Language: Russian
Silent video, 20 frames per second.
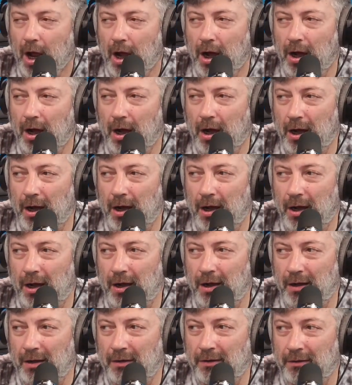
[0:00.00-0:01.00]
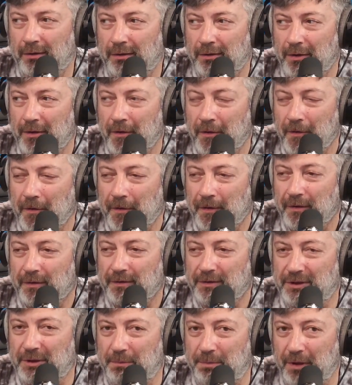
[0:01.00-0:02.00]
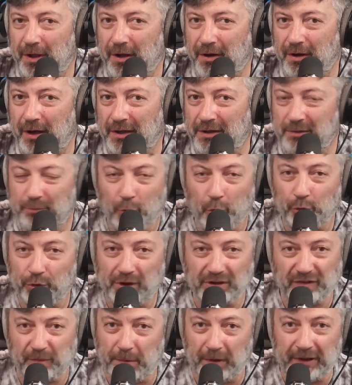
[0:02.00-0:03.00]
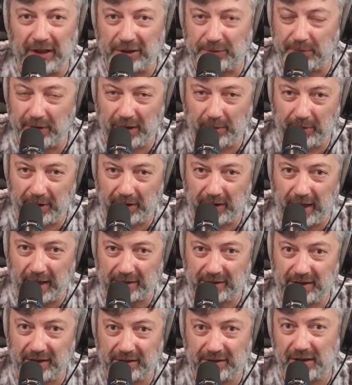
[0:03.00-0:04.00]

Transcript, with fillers: А, теперь они могут не совпадать с мнением редакции.